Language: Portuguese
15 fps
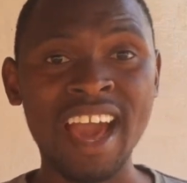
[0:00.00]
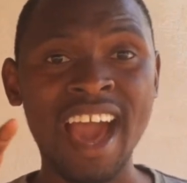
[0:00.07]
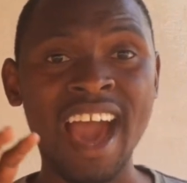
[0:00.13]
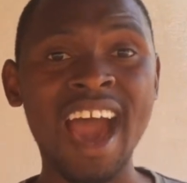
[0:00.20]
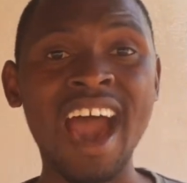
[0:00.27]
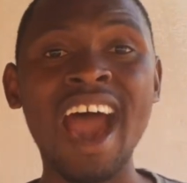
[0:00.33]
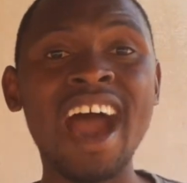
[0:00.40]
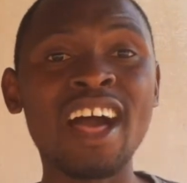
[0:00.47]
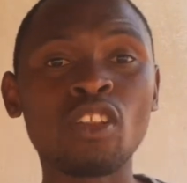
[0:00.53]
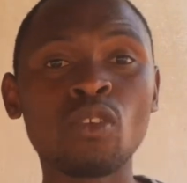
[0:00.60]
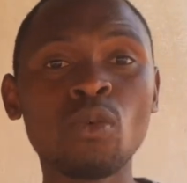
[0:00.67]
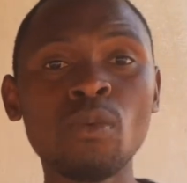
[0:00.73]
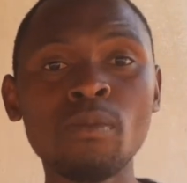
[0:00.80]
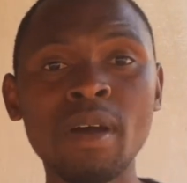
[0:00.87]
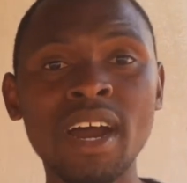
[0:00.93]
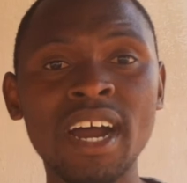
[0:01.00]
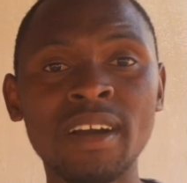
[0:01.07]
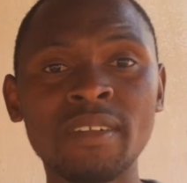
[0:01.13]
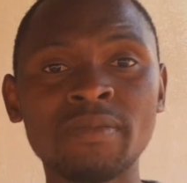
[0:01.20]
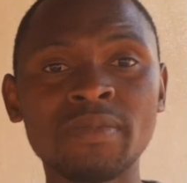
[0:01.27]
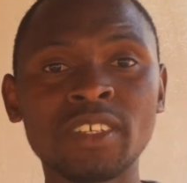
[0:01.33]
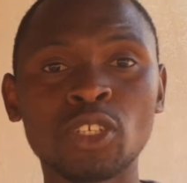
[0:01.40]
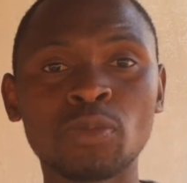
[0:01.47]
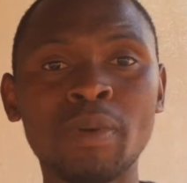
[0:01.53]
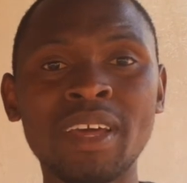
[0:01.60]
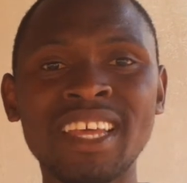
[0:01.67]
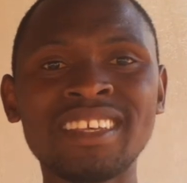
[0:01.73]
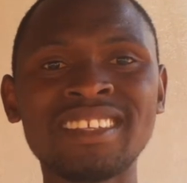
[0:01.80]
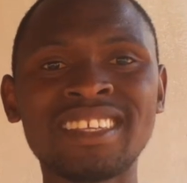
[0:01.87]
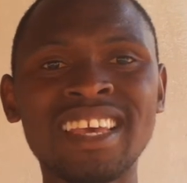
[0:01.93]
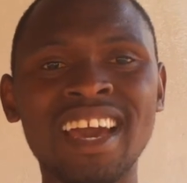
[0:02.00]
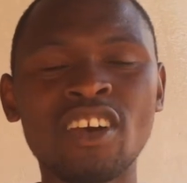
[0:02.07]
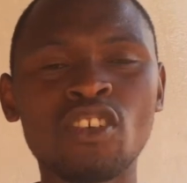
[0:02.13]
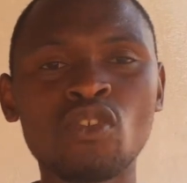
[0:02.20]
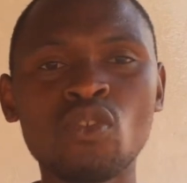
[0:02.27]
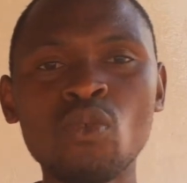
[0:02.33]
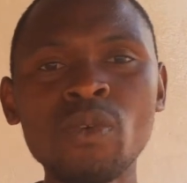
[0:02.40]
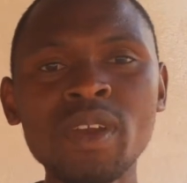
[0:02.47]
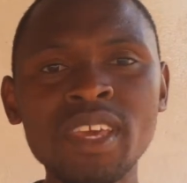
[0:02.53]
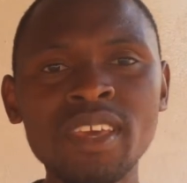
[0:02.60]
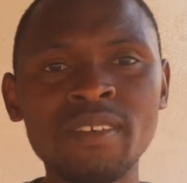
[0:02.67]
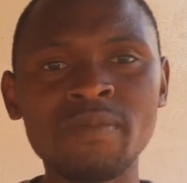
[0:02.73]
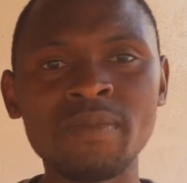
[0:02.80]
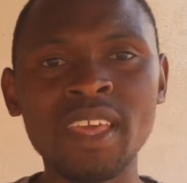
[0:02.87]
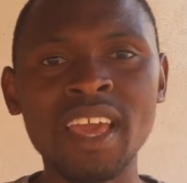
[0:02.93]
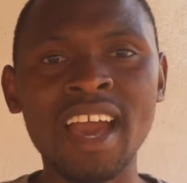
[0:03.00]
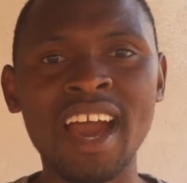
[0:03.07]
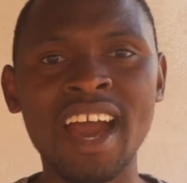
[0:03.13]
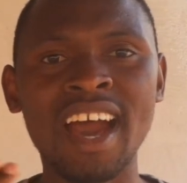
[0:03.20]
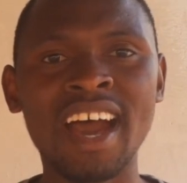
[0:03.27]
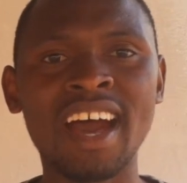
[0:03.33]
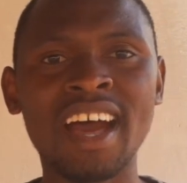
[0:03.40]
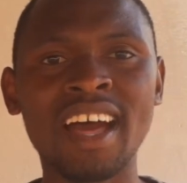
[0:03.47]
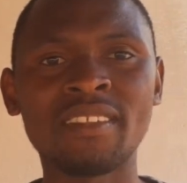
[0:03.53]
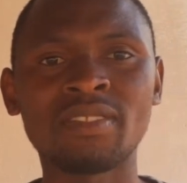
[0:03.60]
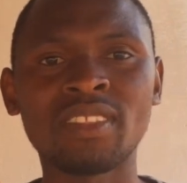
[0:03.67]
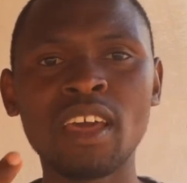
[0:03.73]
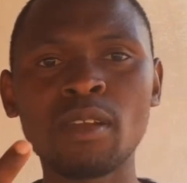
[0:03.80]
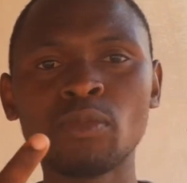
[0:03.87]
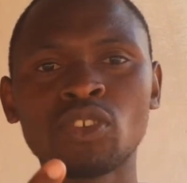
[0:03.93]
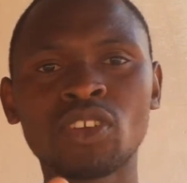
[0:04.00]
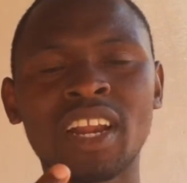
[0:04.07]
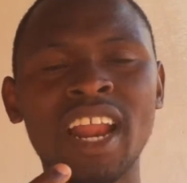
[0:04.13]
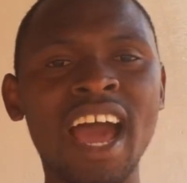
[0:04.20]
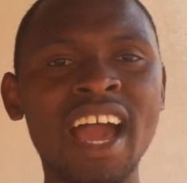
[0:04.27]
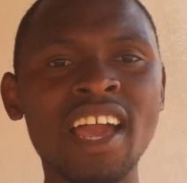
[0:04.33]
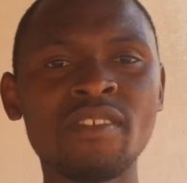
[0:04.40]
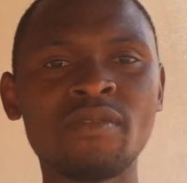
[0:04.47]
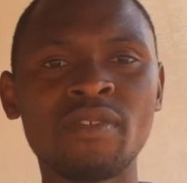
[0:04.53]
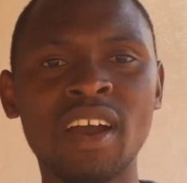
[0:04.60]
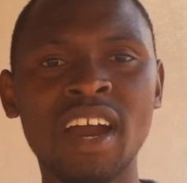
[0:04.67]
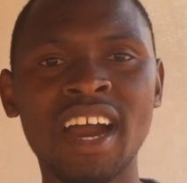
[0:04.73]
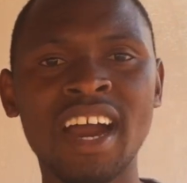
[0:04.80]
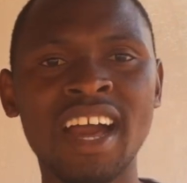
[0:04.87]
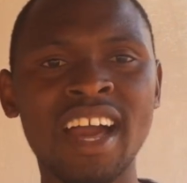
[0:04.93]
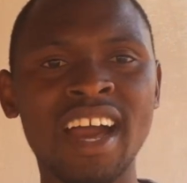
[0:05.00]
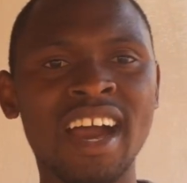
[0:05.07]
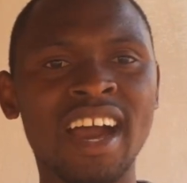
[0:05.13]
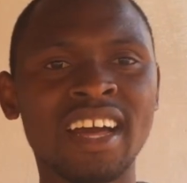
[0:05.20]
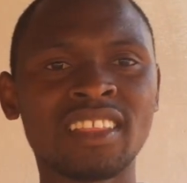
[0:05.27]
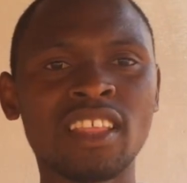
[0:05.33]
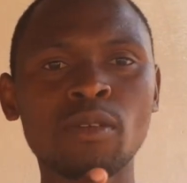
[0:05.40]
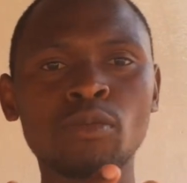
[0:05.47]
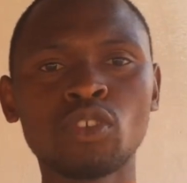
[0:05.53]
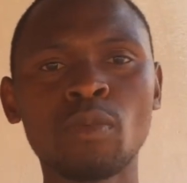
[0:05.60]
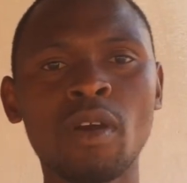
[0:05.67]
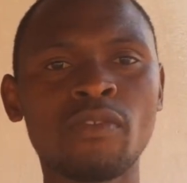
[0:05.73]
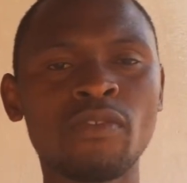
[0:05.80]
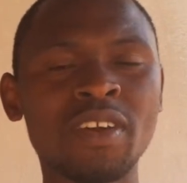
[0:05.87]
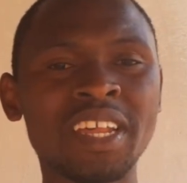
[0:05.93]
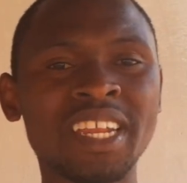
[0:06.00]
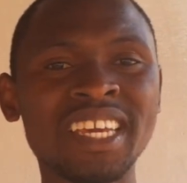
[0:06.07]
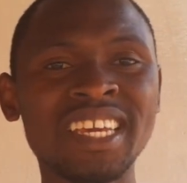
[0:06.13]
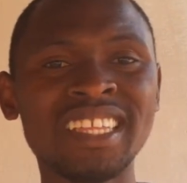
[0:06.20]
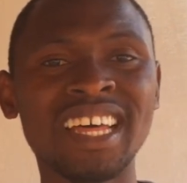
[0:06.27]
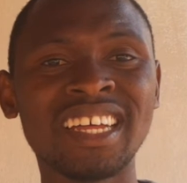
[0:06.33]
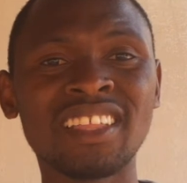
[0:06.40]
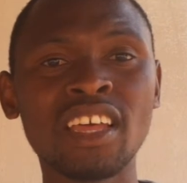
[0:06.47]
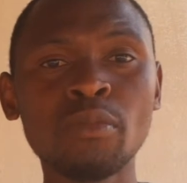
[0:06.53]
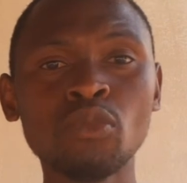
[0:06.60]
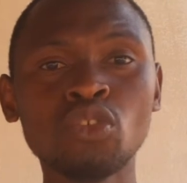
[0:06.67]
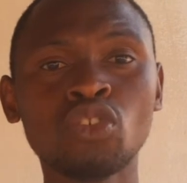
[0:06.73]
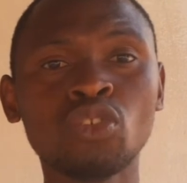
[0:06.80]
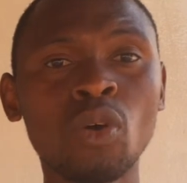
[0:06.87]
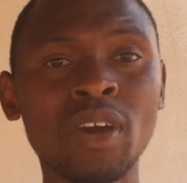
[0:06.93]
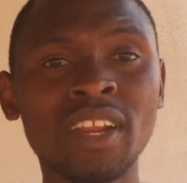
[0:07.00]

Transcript: a alguma experiência ruim, a termos raiva, a termos uma ferida, a termos dor.